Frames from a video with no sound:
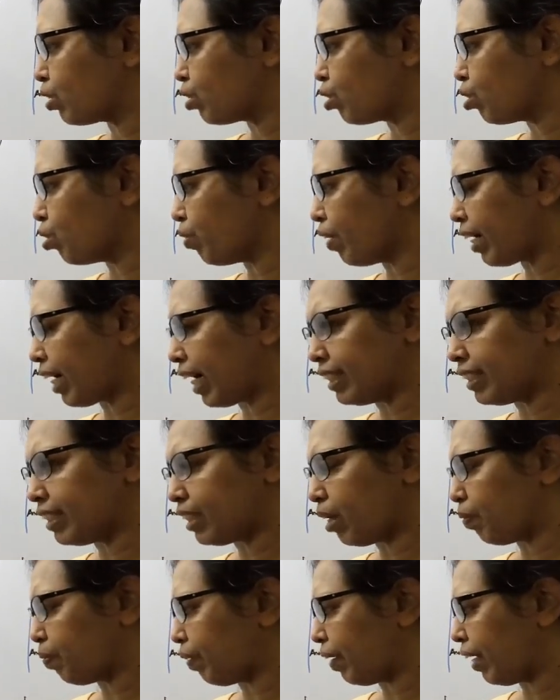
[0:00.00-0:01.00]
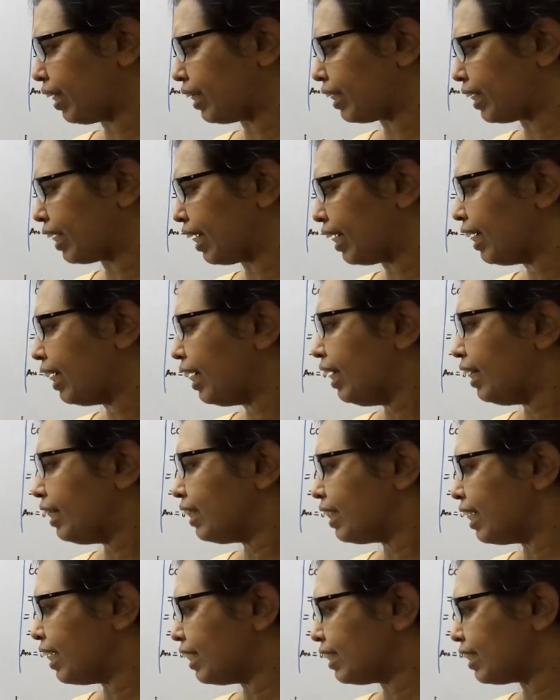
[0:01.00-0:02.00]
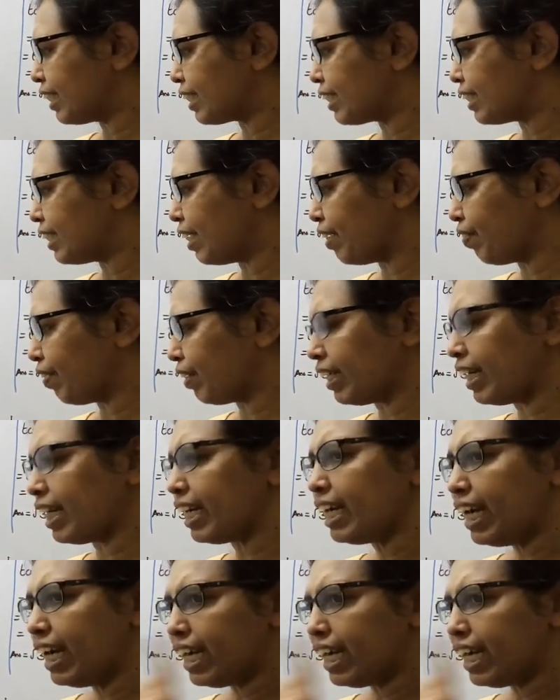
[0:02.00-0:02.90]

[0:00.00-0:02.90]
டூவை கன்சிடர் பண்ணாதீங்க த்ரீ சிக்ஸ்டி வந்து